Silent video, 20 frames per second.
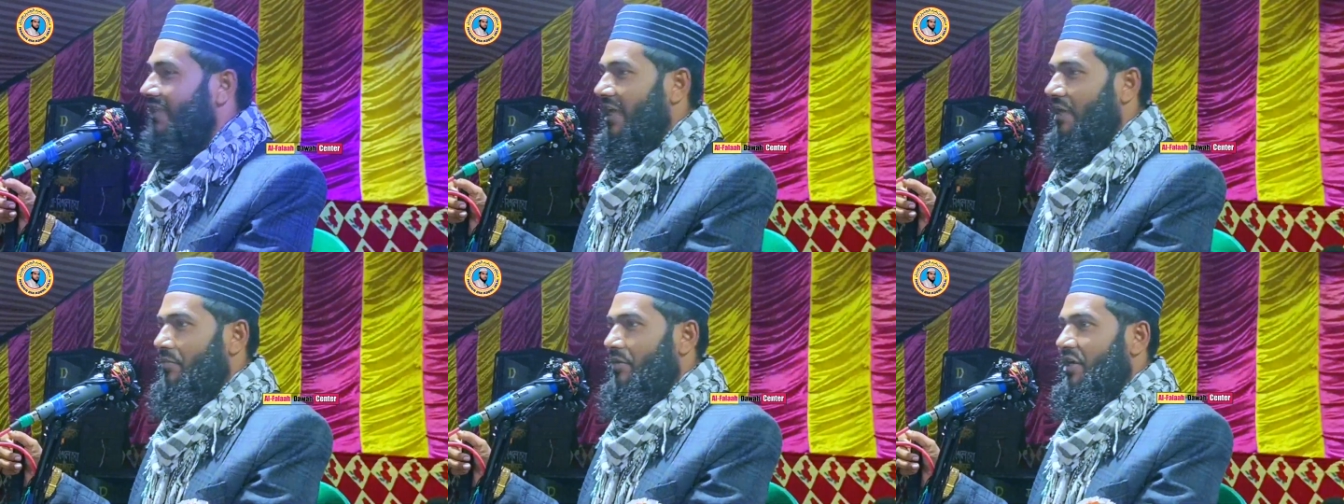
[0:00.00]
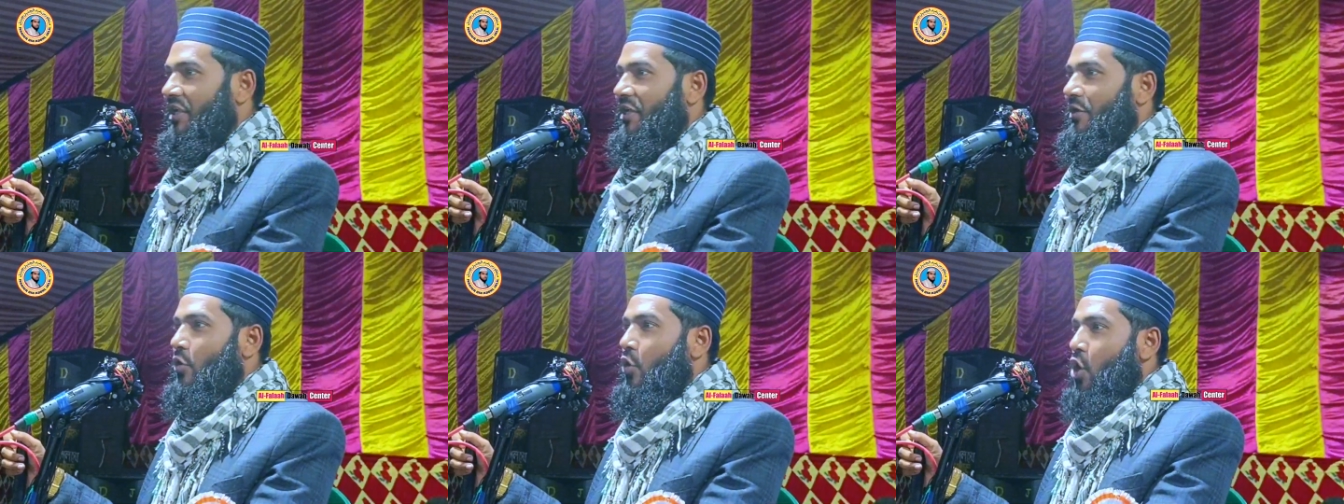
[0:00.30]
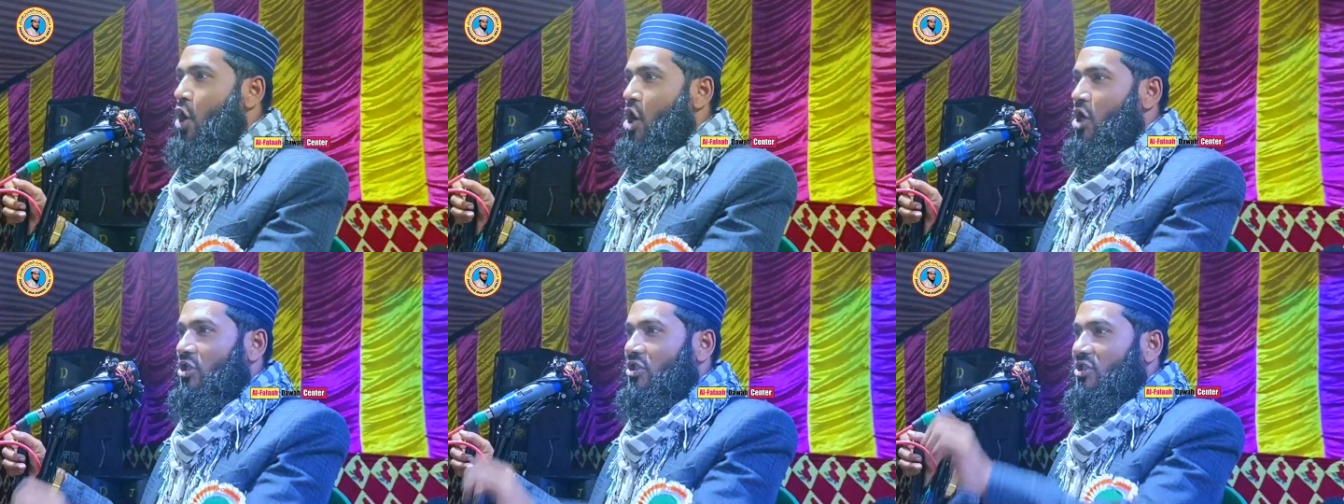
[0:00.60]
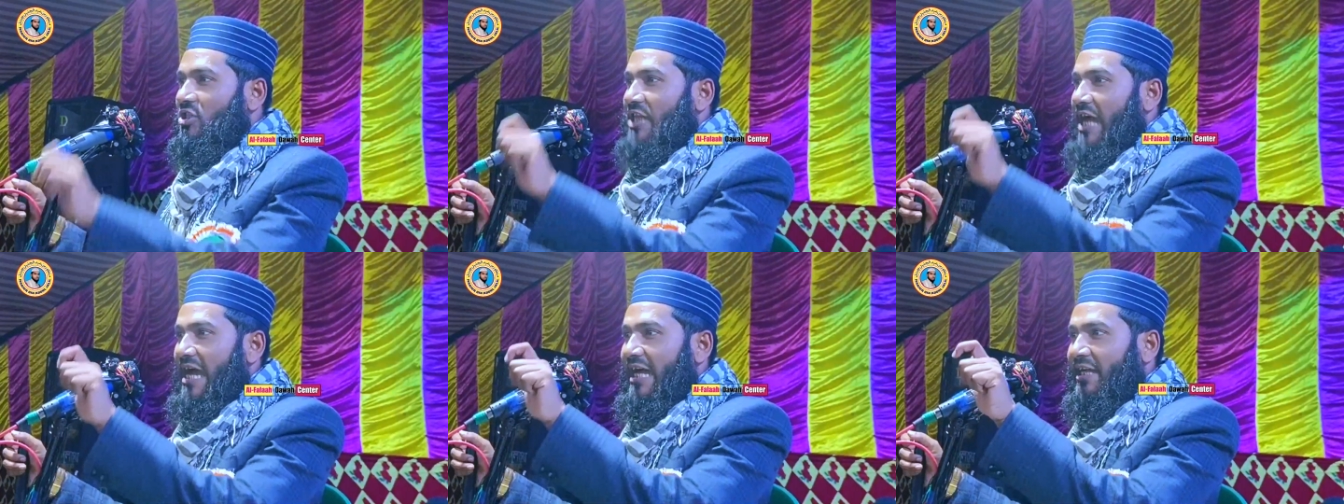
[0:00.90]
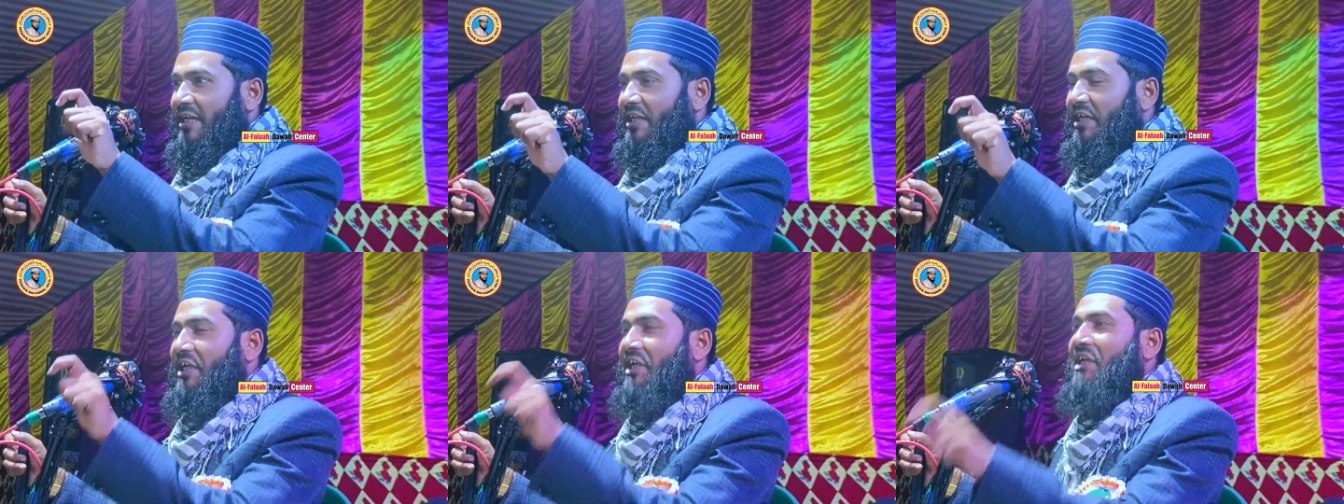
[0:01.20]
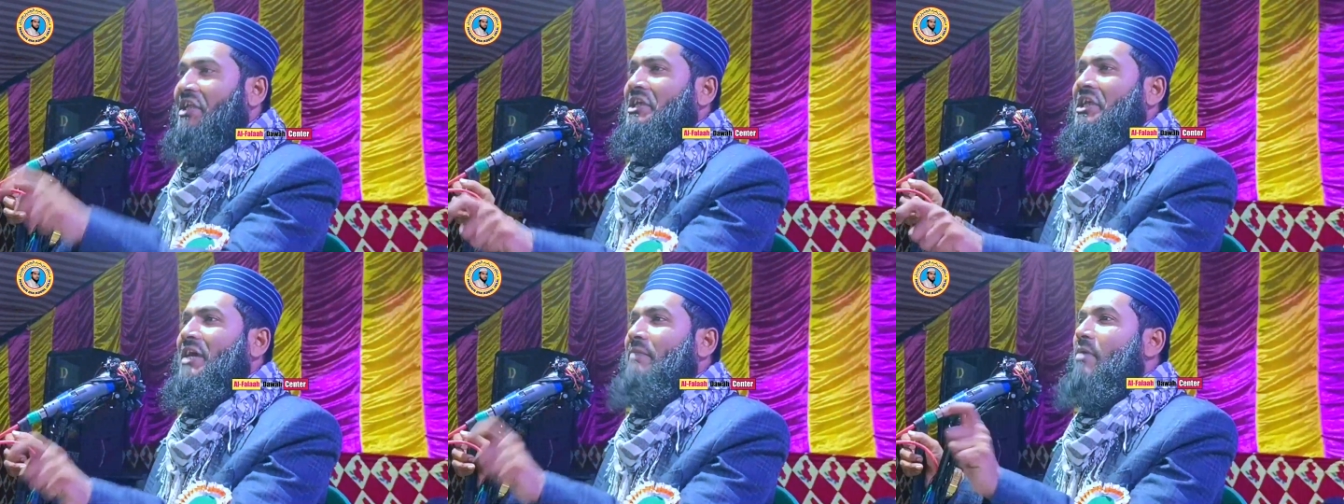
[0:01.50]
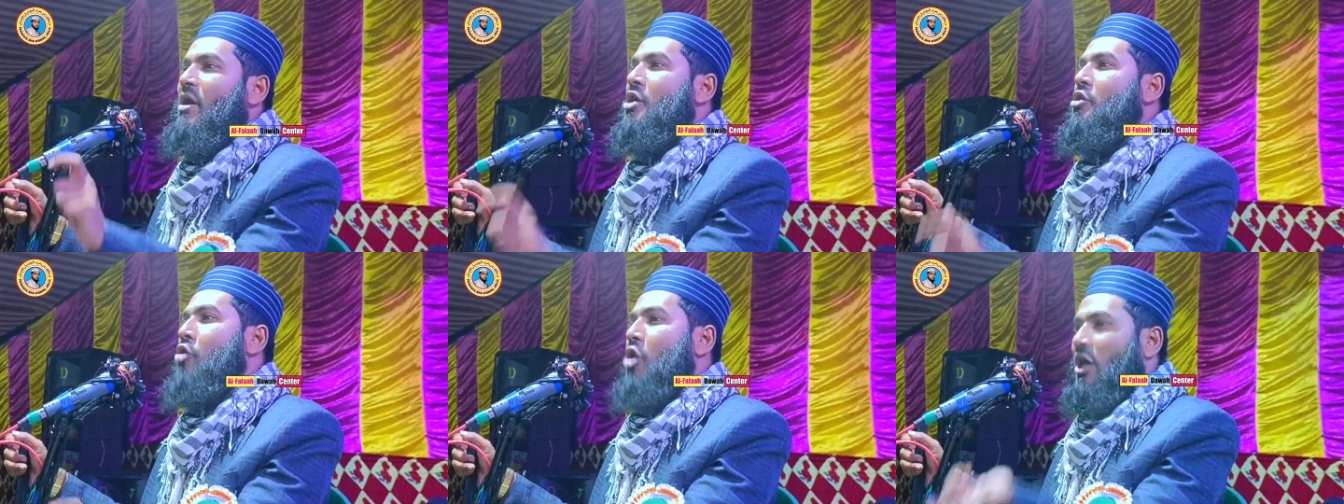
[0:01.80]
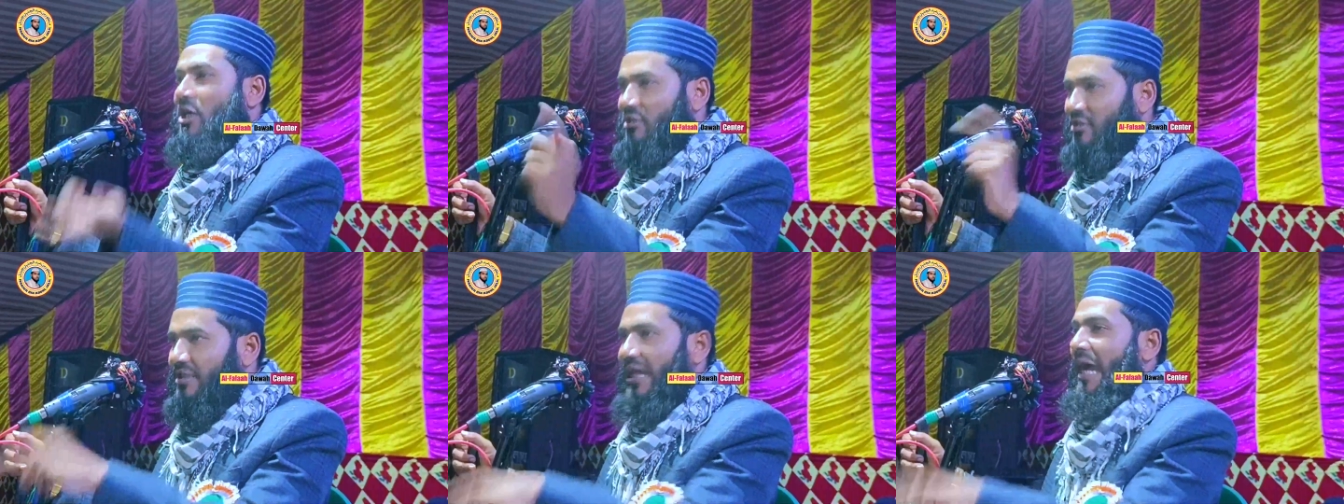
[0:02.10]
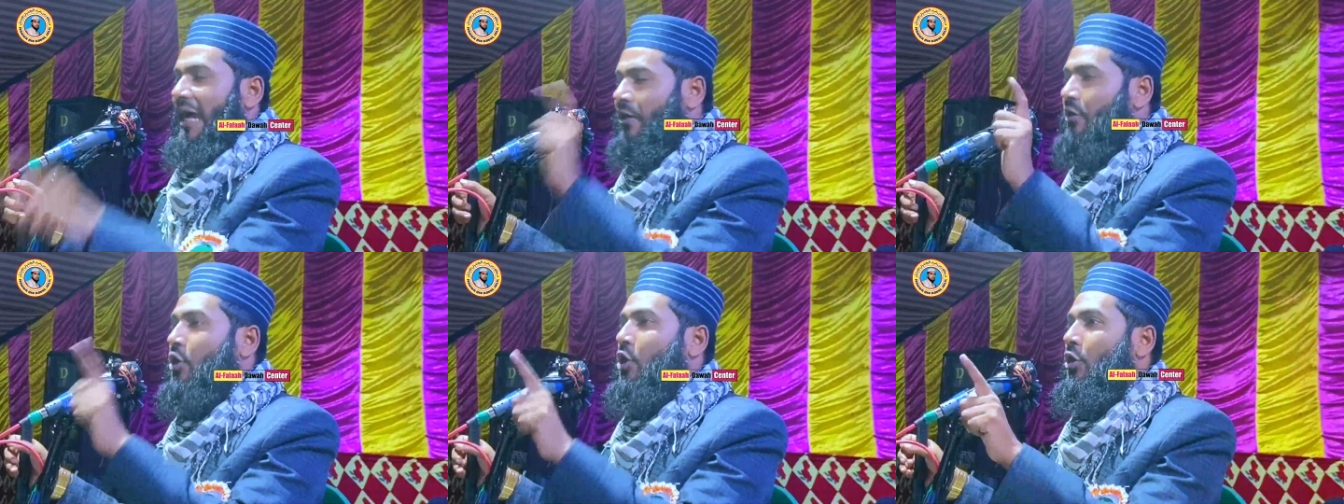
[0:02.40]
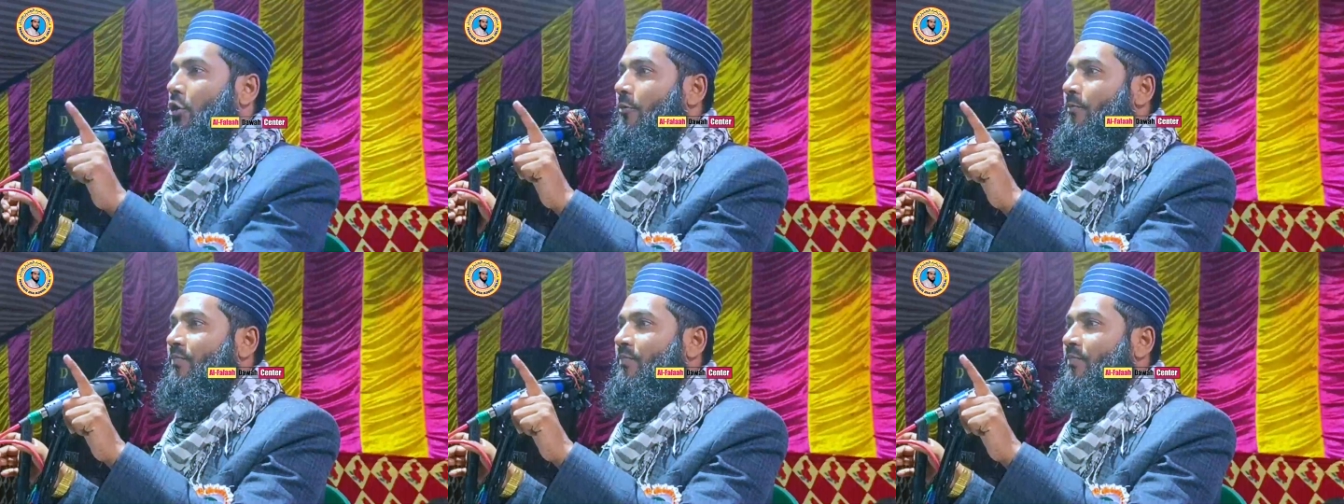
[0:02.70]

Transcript: তার মানে অর্ধাঙ্গিনী এবং অর্ধাঙ্গ